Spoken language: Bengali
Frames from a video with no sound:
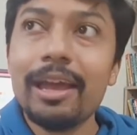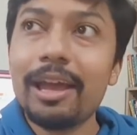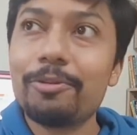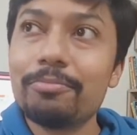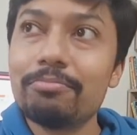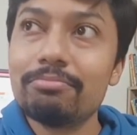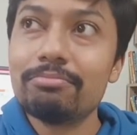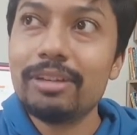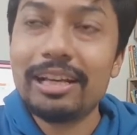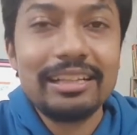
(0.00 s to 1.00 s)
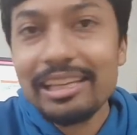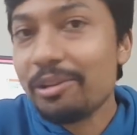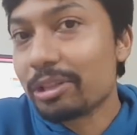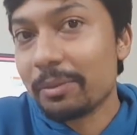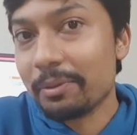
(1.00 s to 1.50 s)
এখন এক্ষেত্রে কী
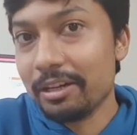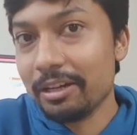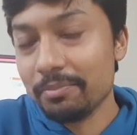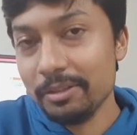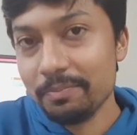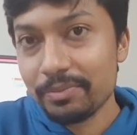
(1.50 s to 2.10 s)
করতে পারেন আপনি